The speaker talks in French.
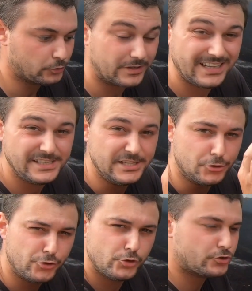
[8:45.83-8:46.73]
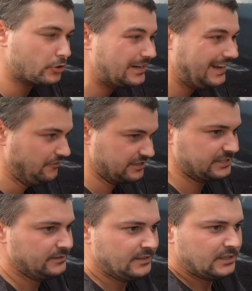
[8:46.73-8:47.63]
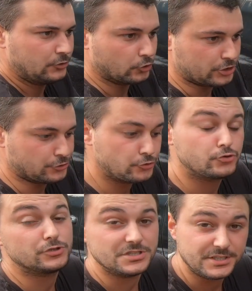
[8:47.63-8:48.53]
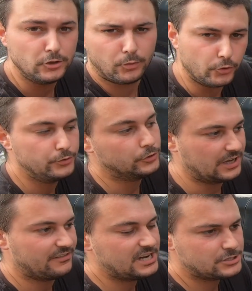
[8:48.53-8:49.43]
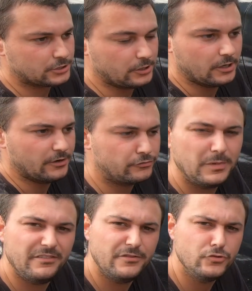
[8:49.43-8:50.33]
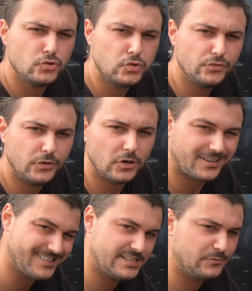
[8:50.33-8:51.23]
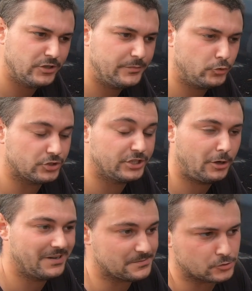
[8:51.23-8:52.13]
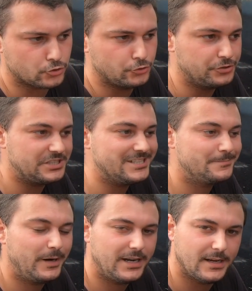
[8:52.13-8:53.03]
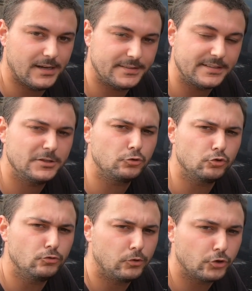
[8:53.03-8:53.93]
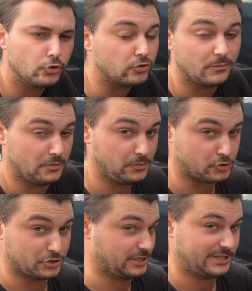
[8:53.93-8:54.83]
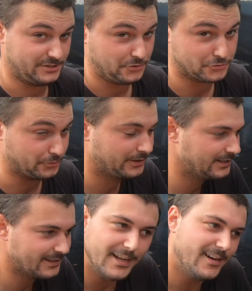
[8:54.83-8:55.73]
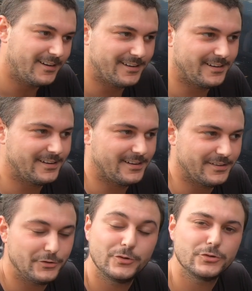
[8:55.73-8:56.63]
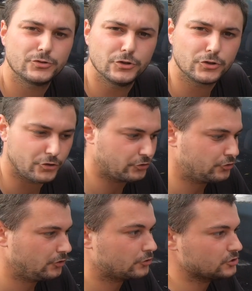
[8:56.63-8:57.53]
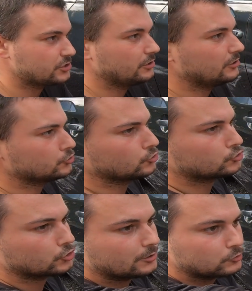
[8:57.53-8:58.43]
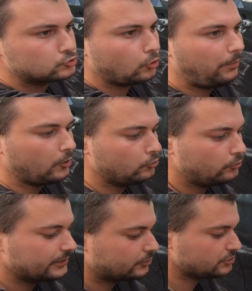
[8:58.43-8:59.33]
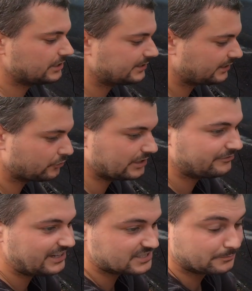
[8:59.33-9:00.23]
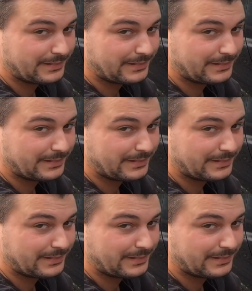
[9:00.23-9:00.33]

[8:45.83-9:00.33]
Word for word: donc là il est juste lavé. Donc j'ai juste utilisé le produit de lavage. Euh, vous m'avez vu souvent rincer mon éponge, c'est normal parce que je n'utilise pas la technique du double saut tout simplement parce que j'ai qu'un seul saut. Euh, donc de temps en temps, quand je, commence toujours par le haut et quand j'atterris sur les phases